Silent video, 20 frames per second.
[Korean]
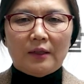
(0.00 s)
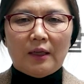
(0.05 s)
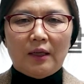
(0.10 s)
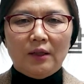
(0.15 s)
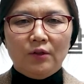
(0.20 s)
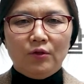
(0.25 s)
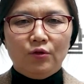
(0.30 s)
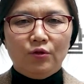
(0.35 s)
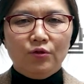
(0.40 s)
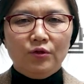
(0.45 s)

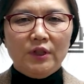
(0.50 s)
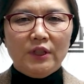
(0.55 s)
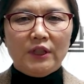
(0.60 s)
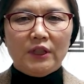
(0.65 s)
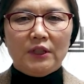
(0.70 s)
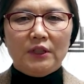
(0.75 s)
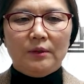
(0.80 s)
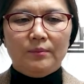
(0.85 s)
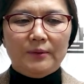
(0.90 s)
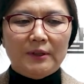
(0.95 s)

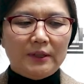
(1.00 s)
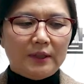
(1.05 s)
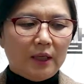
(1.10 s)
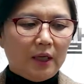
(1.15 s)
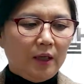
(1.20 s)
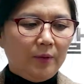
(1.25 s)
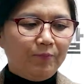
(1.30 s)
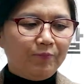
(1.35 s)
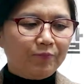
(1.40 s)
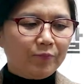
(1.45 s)

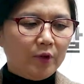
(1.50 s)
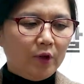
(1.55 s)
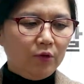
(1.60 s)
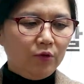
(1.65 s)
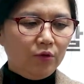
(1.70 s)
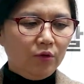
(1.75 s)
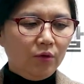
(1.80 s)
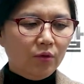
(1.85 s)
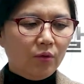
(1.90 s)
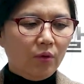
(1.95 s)
단윤진입니다.
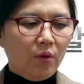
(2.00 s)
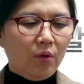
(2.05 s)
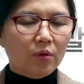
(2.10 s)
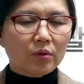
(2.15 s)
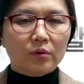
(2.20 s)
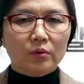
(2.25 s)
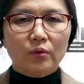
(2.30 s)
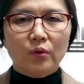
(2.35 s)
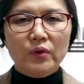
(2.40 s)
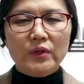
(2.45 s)

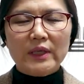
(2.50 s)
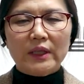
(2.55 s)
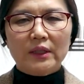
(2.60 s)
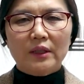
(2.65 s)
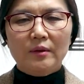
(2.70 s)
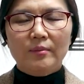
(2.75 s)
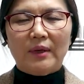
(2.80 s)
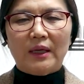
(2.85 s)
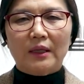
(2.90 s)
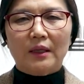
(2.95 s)
율곡
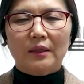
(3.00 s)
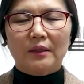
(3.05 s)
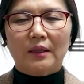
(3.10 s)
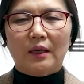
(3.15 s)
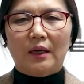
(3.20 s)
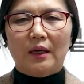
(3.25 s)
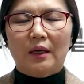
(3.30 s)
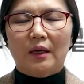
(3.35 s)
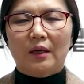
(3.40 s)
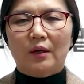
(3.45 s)
노자를
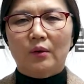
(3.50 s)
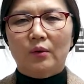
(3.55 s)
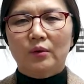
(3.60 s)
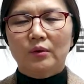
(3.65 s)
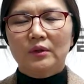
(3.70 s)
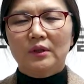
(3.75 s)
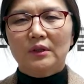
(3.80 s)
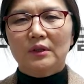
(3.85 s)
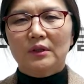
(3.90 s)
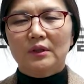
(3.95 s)
말하다
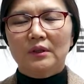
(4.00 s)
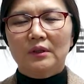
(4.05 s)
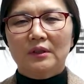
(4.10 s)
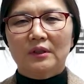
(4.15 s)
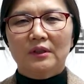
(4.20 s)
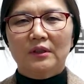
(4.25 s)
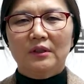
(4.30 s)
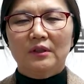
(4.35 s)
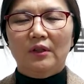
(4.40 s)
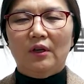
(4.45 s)
오늘은
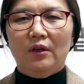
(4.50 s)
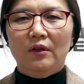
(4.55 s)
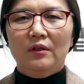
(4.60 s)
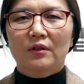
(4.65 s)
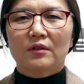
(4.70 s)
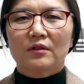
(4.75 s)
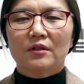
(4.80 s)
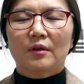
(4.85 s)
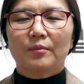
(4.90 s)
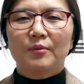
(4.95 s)
그
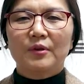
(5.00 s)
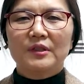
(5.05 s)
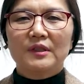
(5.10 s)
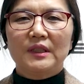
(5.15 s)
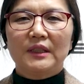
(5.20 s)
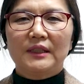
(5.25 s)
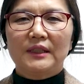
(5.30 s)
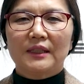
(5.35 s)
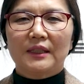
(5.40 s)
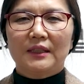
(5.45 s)

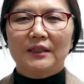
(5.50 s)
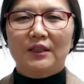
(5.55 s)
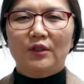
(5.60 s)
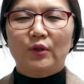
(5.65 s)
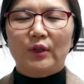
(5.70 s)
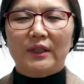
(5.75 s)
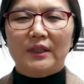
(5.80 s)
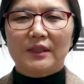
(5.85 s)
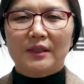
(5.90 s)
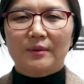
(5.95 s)
16번째 시간이
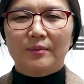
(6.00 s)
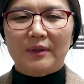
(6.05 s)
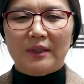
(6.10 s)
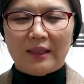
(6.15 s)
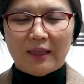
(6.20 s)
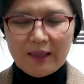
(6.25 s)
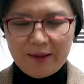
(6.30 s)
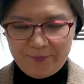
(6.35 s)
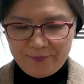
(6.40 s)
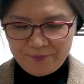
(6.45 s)

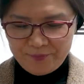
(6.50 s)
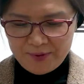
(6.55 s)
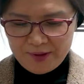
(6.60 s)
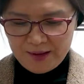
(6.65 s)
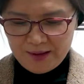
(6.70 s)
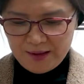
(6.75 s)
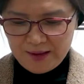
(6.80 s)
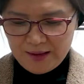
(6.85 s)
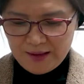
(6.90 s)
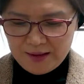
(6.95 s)
되겠습니다.
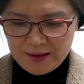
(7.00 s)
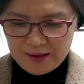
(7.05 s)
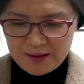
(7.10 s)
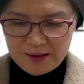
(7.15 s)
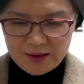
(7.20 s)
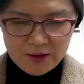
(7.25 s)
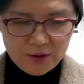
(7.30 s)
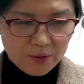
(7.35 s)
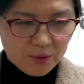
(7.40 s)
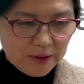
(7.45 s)

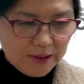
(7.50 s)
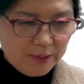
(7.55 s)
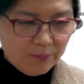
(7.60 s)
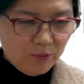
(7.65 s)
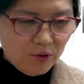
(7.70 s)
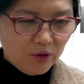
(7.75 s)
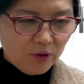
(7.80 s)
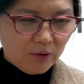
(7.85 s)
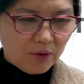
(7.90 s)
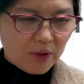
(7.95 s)
지금
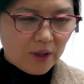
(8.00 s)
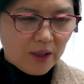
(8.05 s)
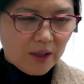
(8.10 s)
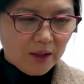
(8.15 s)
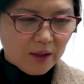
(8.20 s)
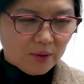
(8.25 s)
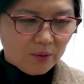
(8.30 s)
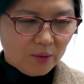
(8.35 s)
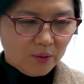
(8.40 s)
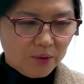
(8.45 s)

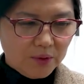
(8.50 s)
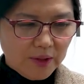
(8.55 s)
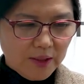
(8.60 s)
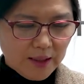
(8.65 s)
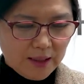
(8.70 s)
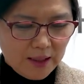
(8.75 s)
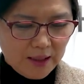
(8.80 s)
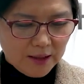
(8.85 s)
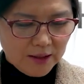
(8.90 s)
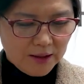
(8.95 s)
16강
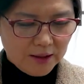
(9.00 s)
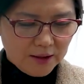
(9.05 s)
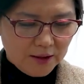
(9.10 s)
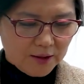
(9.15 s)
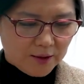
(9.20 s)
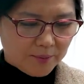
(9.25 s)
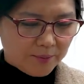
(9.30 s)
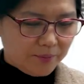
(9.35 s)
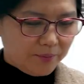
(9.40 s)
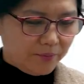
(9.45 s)
오늘의
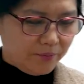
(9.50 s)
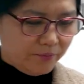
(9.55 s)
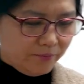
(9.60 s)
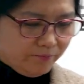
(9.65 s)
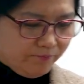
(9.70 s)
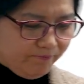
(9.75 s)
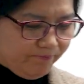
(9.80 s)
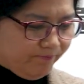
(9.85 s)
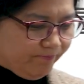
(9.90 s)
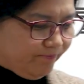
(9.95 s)
강의는
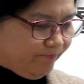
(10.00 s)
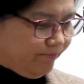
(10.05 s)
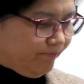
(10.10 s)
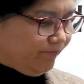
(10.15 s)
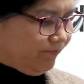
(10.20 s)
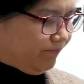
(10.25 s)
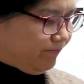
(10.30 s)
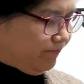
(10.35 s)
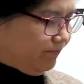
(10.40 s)
음,